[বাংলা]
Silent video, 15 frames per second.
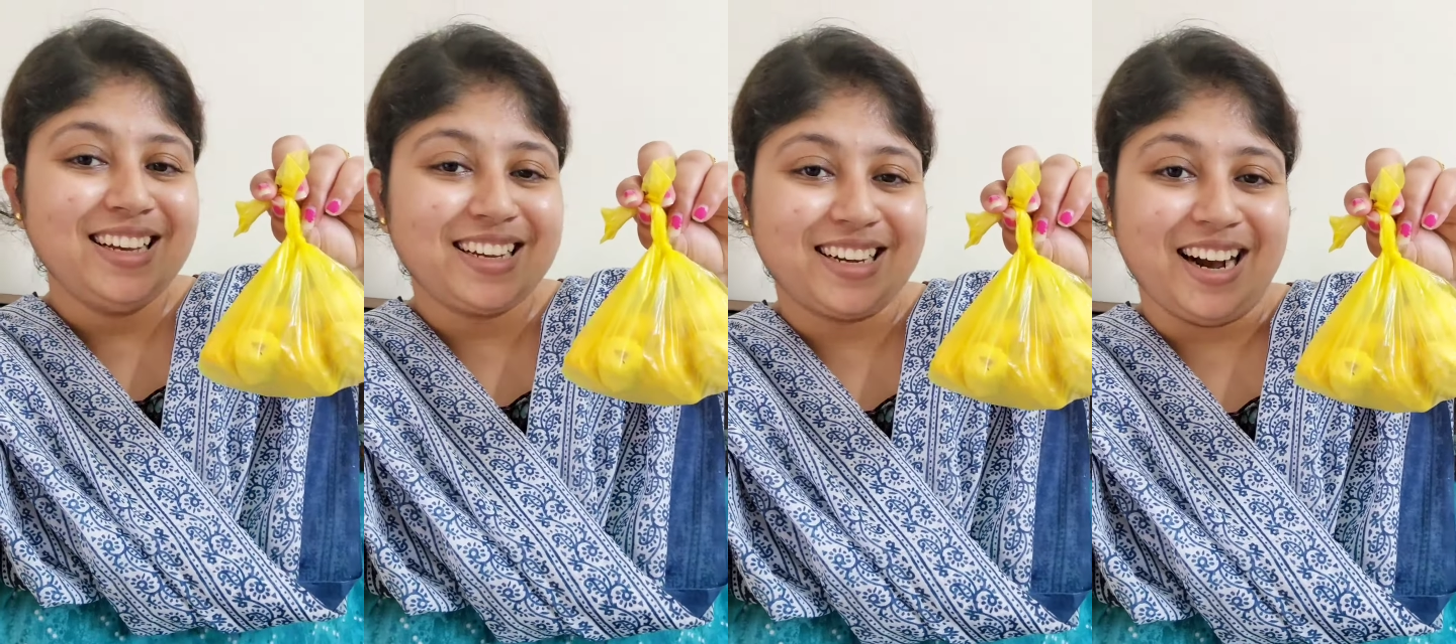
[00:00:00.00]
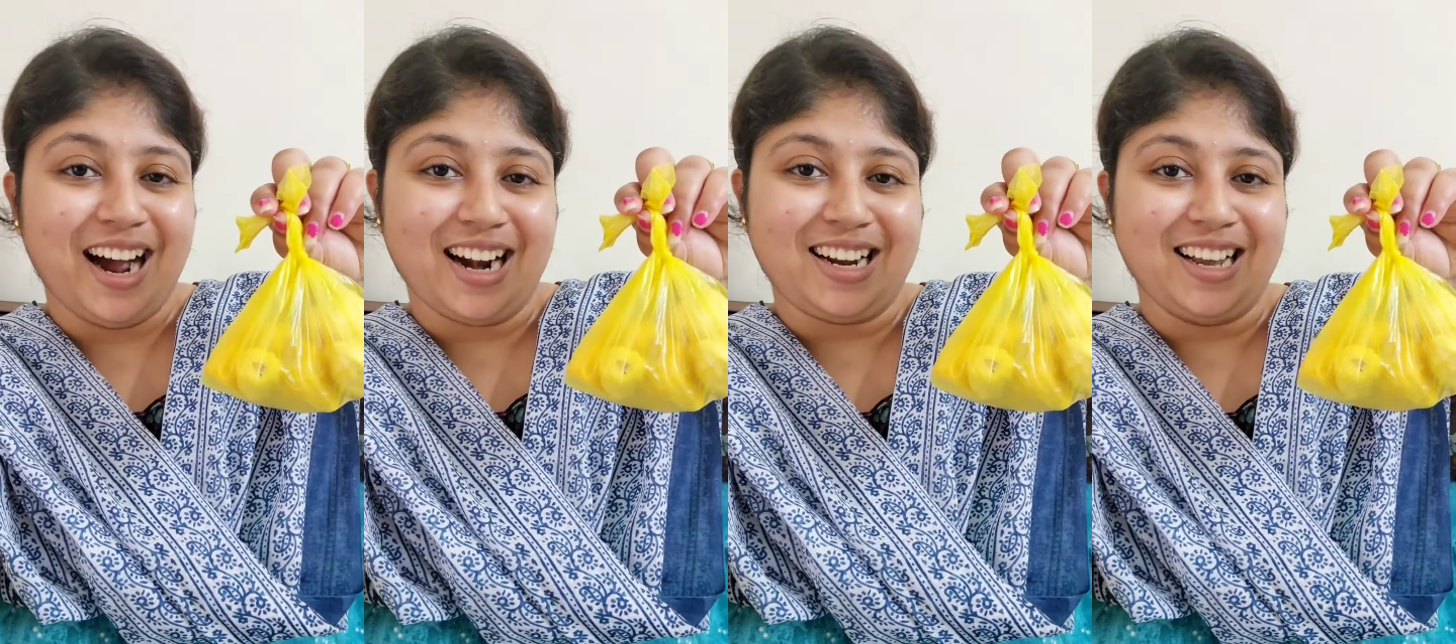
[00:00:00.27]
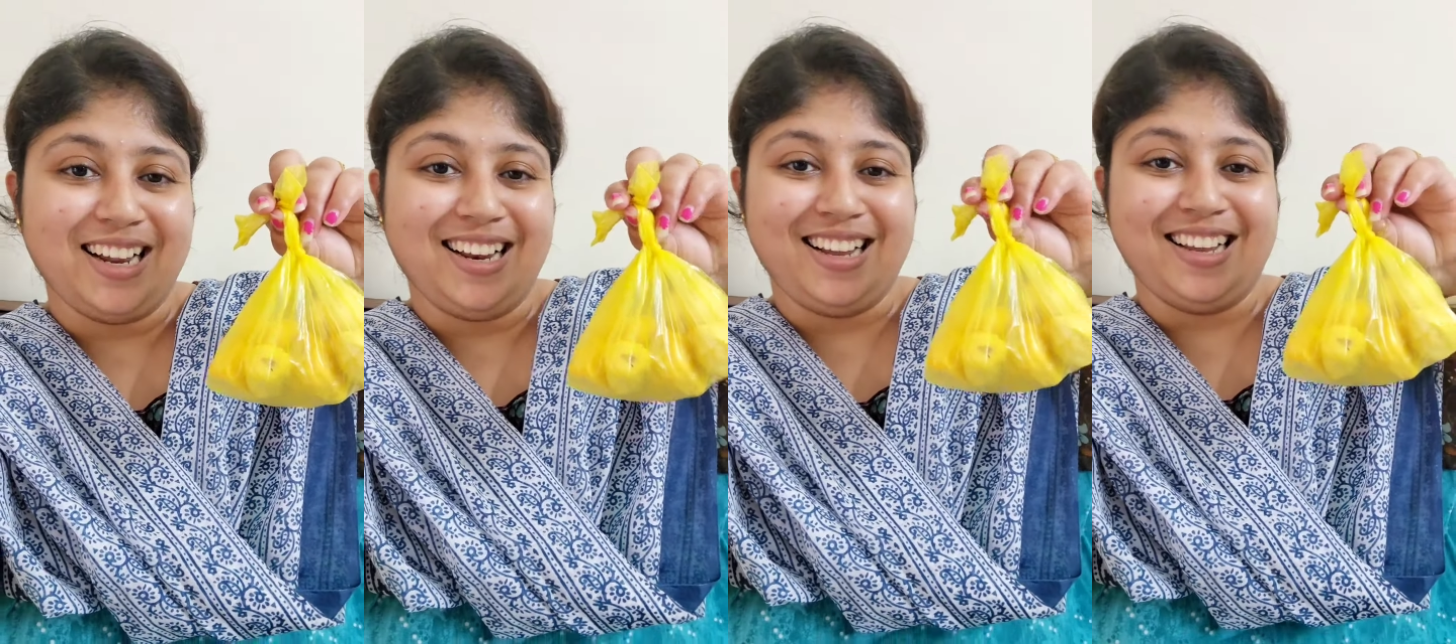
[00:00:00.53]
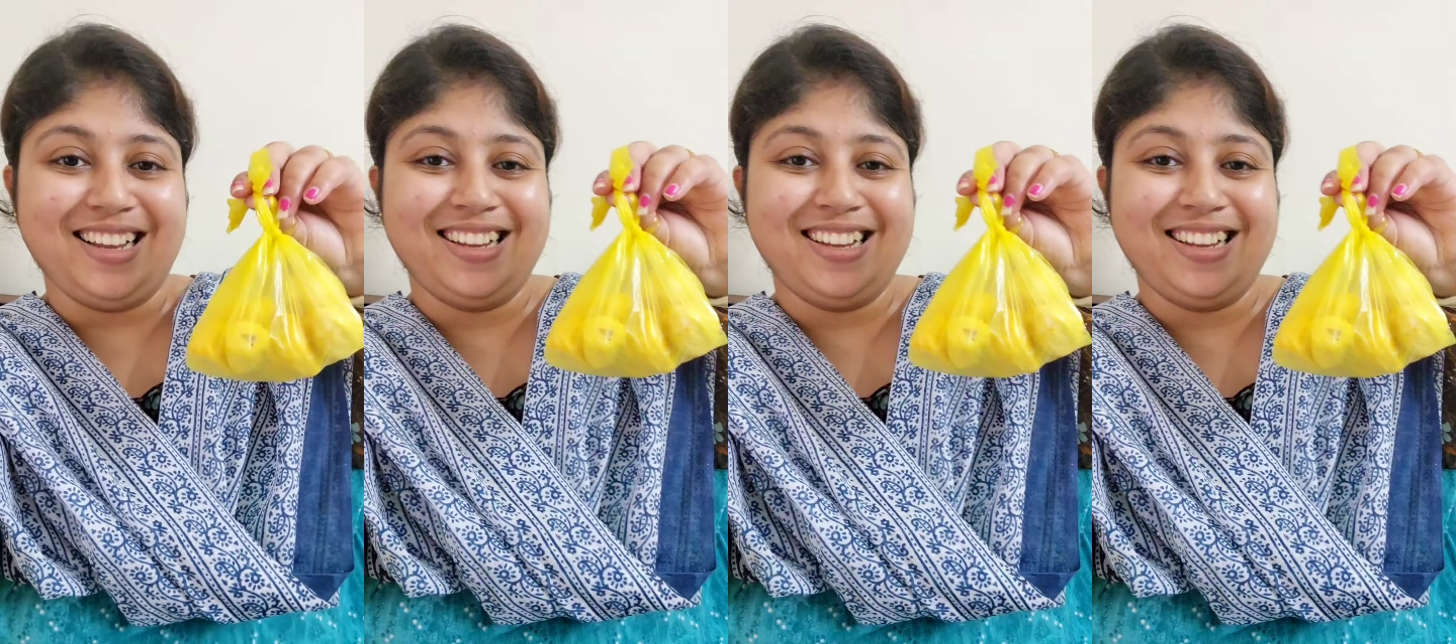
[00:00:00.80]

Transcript: কাঁঠালে